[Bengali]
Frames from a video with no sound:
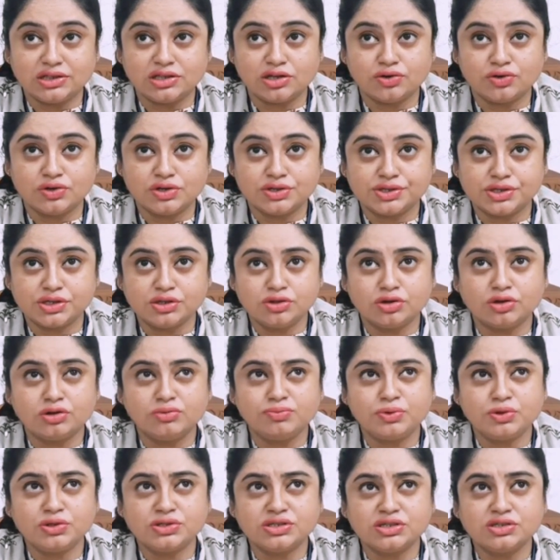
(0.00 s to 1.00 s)
দিতে হয়েছে তখন
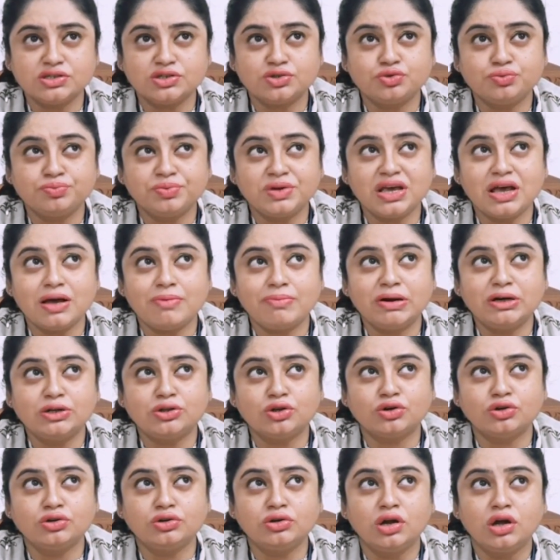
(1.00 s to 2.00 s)
বলছে যে রুমকি আমার
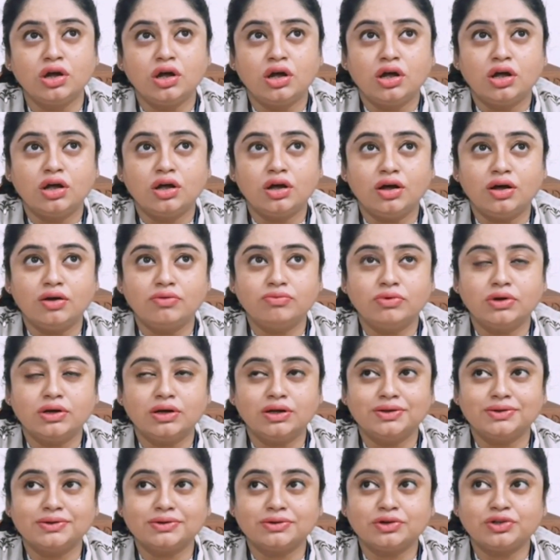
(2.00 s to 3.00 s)
তখন
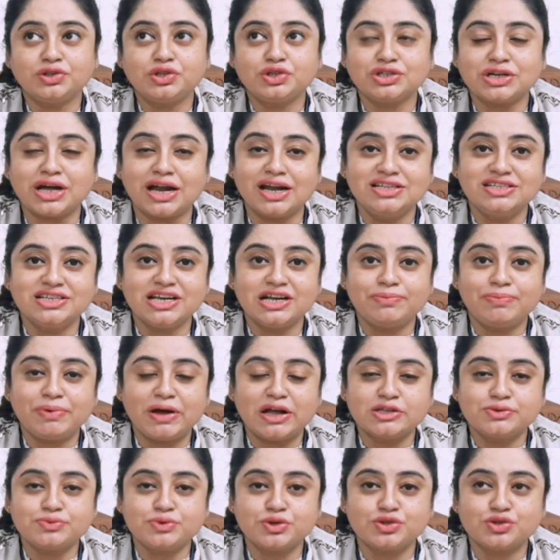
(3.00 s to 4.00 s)
কত সাড়ে চার
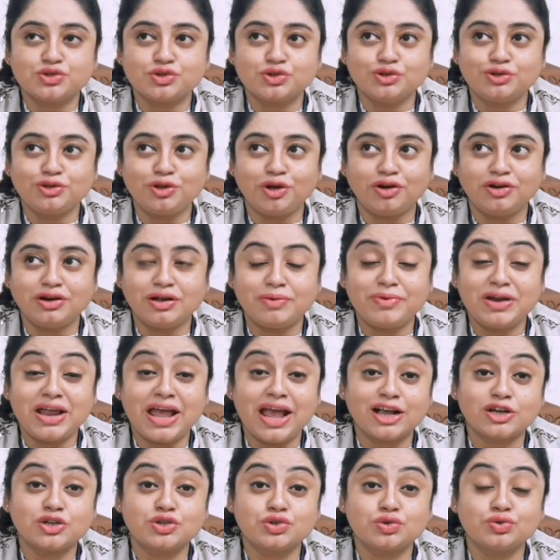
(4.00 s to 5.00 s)
পাঁচ বছর তখন আমার
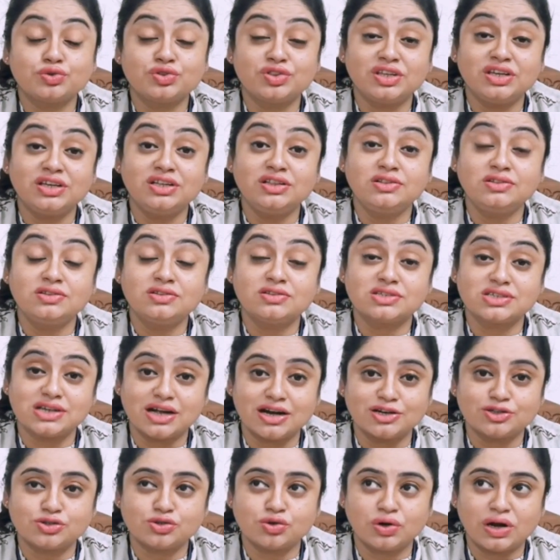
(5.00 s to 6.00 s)
একশো তিন
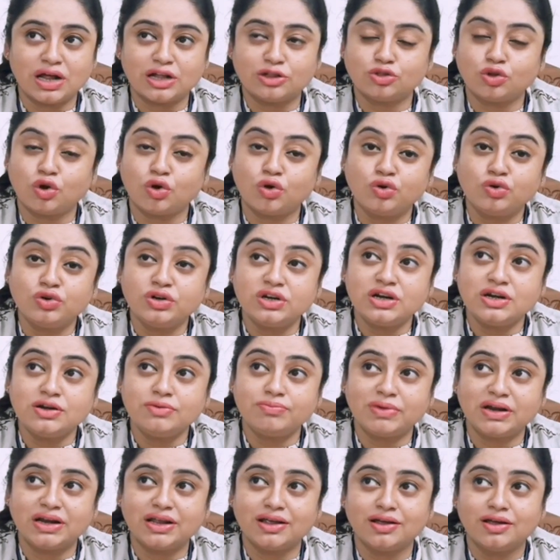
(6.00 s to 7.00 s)
চার জ্বর আর তখনের
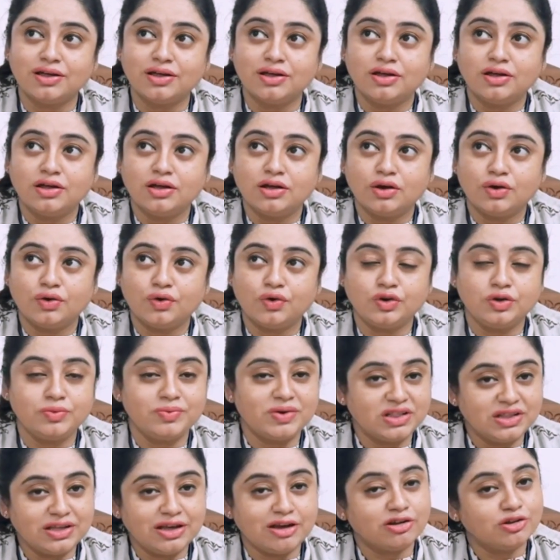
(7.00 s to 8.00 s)
মানে
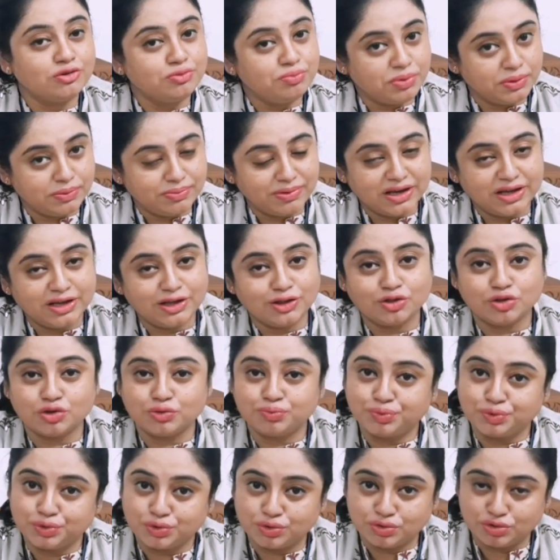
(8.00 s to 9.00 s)
অনিমাদি এখন বিবাহিত
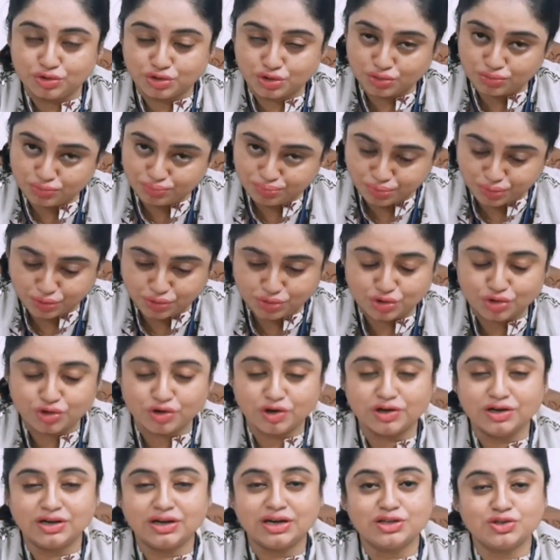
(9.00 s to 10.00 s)
পুত্র
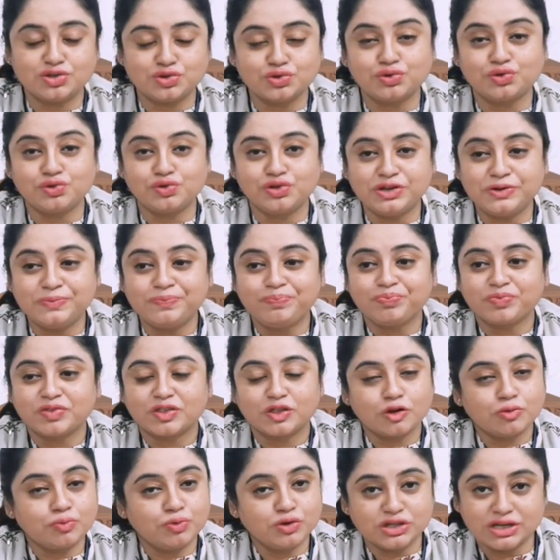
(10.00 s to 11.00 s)
পুত্রকন্যার জননী
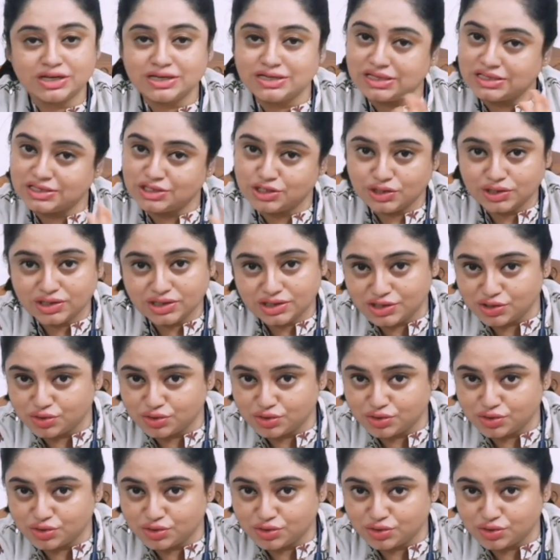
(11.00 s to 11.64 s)
তো বোঝাই যাচ্ছে